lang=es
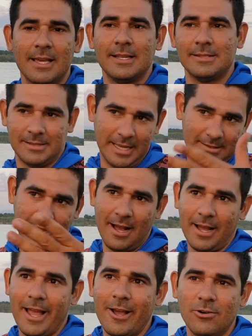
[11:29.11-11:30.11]
Y están
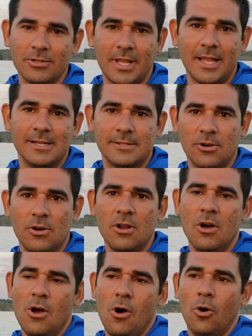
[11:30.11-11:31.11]
acá en Costa del Sol
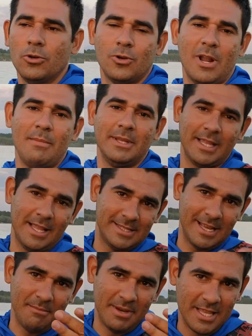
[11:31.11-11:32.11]
o solamente
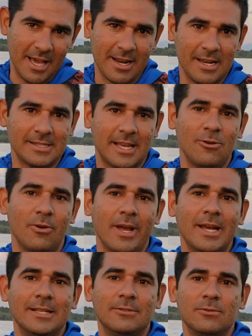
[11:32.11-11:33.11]
desean venir a realizar lo que
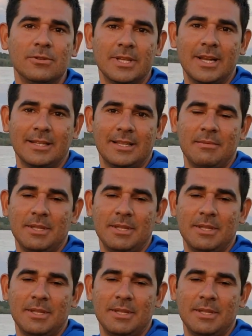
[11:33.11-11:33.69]
es el tour directamente